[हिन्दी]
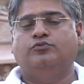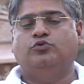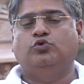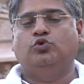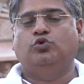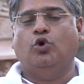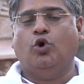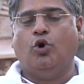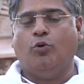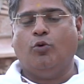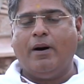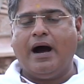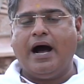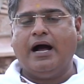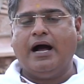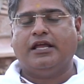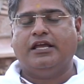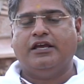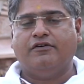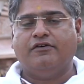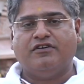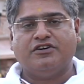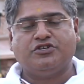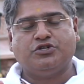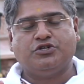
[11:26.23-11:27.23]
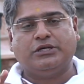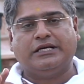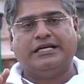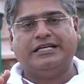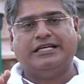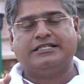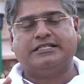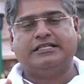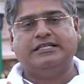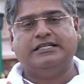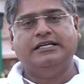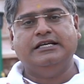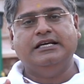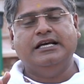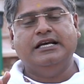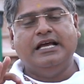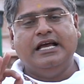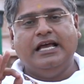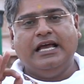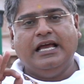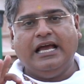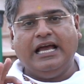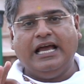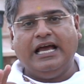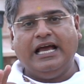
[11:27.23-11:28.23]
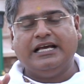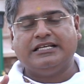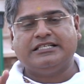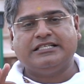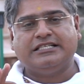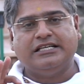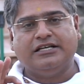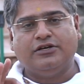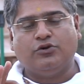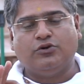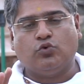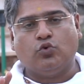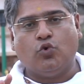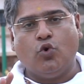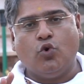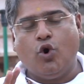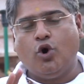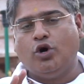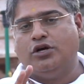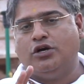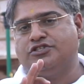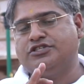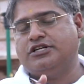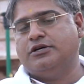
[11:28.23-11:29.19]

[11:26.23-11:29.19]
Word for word: दुर्भाग्यवश किसी ऐसे रोग